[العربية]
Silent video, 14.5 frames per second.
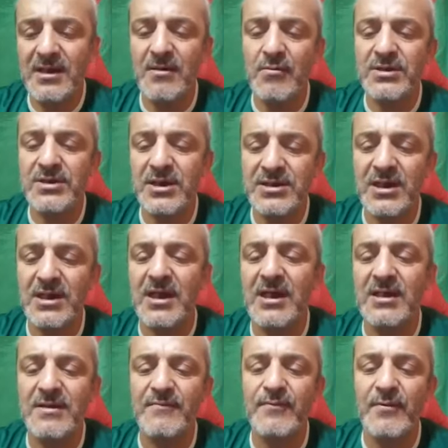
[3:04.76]
وسجل
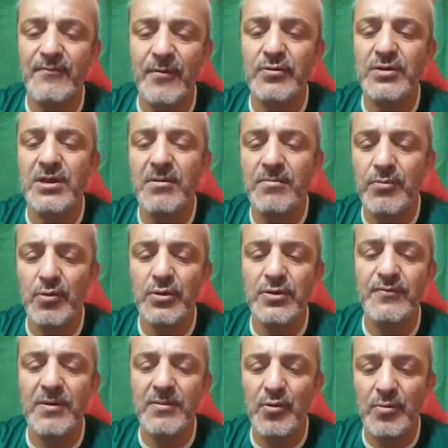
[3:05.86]
هدف الفوز للبلوز
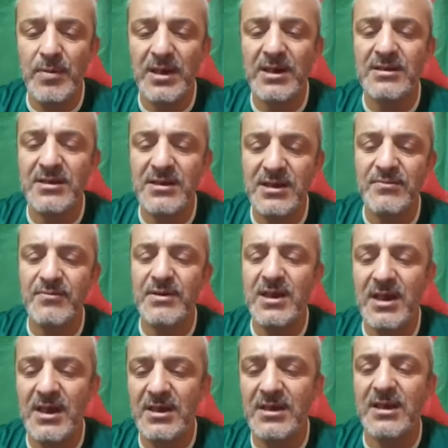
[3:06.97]
في مباراة نصف
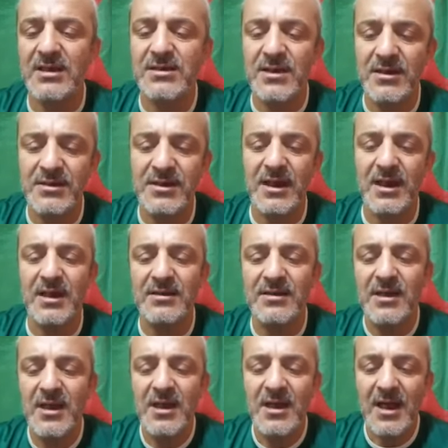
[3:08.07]
نهائي كأس اتحاد
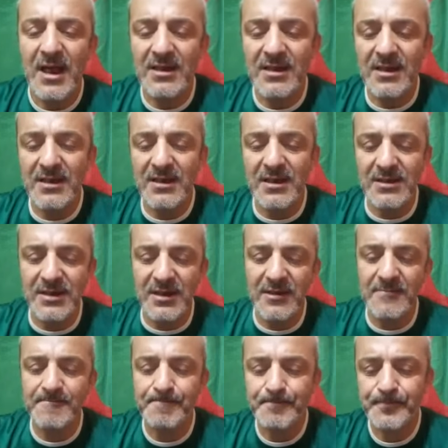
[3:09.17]
الإنجليزي
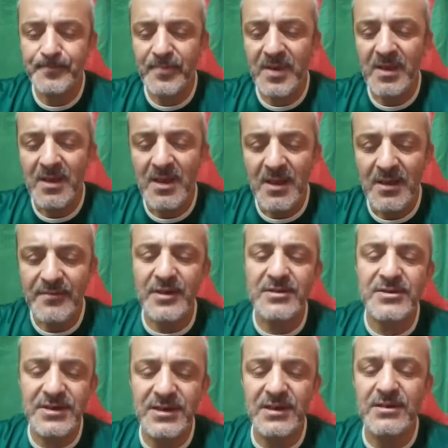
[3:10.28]
ضد
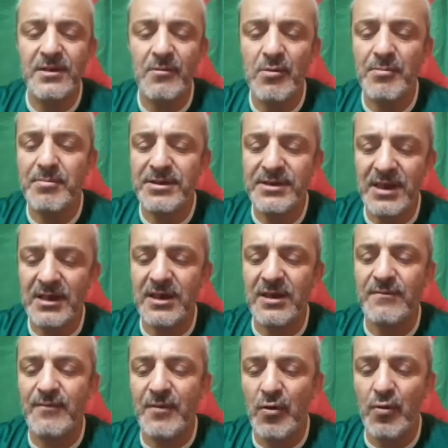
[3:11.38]
سيتي وبالتأكيد
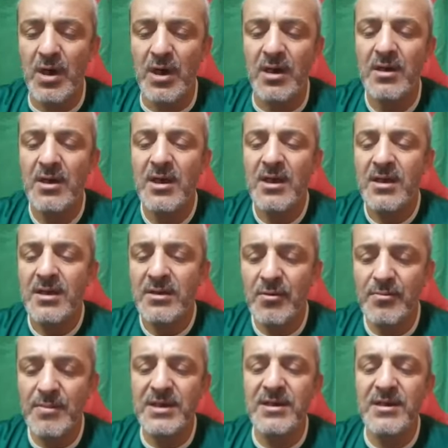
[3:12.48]
فهو
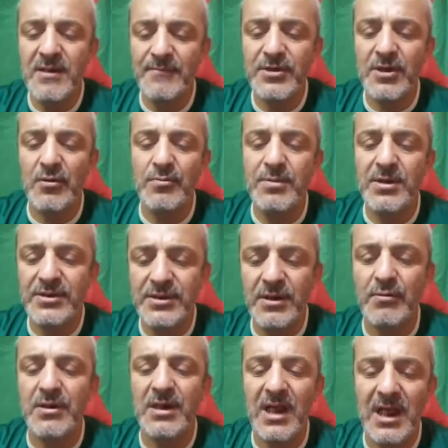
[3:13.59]
يمني نفسه
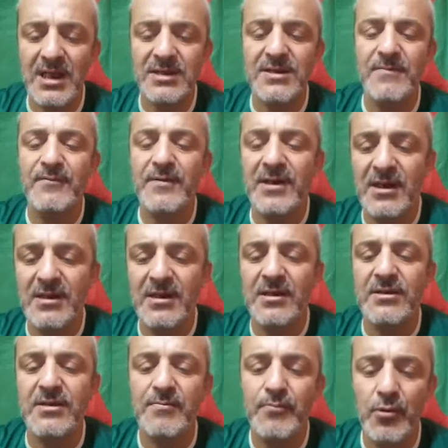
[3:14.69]
بالدور الحاسم في ليلة
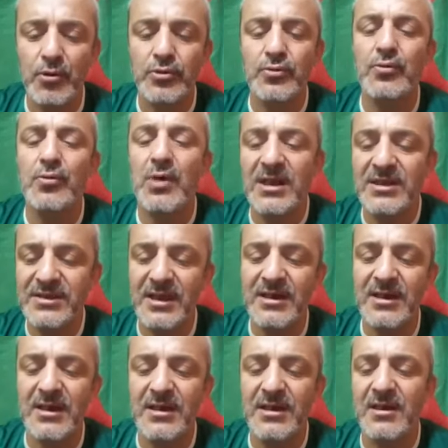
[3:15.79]
بورتو
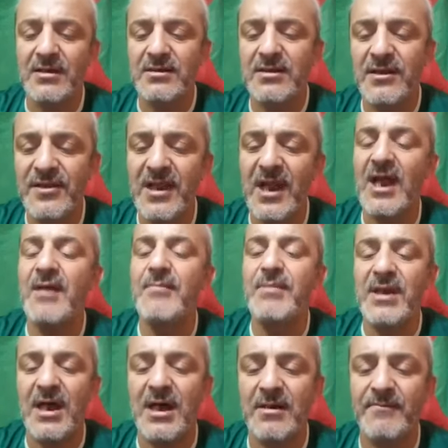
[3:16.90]
التاريخية ثلاث لاعبين
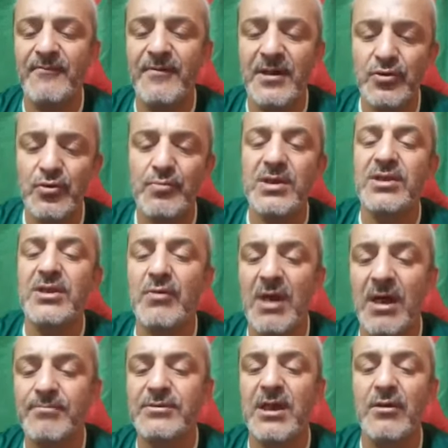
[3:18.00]
عرب فازوا بدور
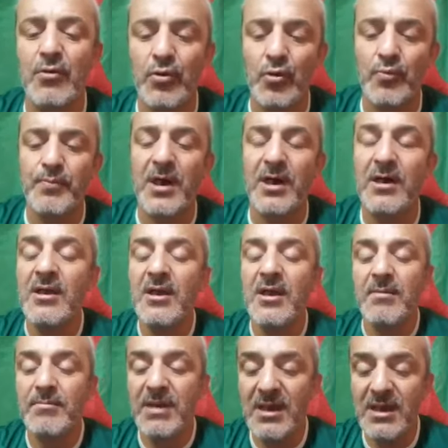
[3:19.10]
أبطال أوروبا
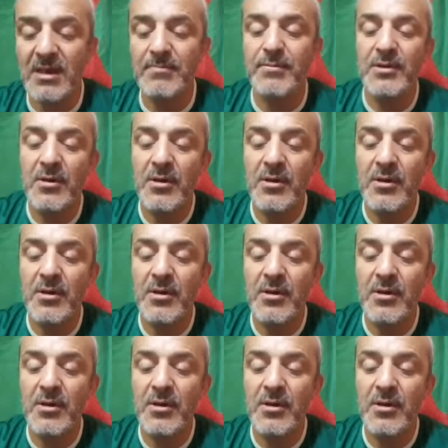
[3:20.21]
من قبل